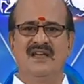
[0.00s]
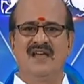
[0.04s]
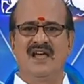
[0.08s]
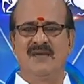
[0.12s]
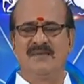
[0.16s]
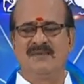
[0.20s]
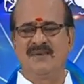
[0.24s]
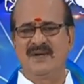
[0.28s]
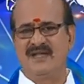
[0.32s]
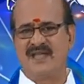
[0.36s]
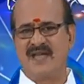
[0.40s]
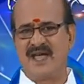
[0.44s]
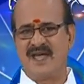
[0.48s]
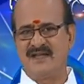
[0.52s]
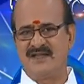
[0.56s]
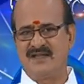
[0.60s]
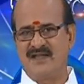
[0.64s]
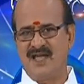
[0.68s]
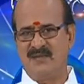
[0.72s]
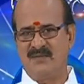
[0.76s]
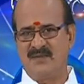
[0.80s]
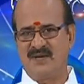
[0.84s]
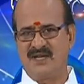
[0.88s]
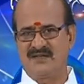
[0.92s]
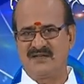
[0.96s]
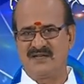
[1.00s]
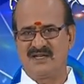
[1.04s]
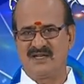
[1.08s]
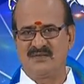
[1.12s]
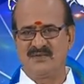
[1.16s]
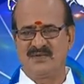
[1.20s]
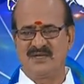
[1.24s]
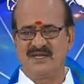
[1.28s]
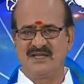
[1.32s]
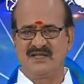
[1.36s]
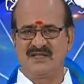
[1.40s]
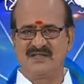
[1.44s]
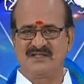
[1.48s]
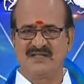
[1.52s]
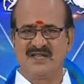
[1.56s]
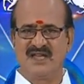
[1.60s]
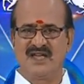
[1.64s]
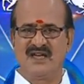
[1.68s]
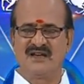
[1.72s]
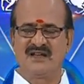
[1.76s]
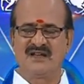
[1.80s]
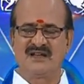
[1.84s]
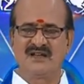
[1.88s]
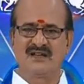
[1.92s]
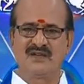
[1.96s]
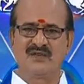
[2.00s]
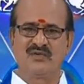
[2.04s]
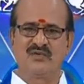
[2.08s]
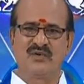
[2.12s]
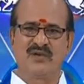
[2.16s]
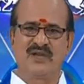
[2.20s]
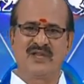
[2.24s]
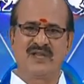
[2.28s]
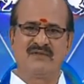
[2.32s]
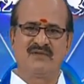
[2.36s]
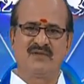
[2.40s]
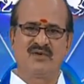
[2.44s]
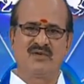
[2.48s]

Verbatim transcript: அப்போ அந்த ஐந்தாம் இடத்ததிபதி திசையாக இருக்கக்கூடிய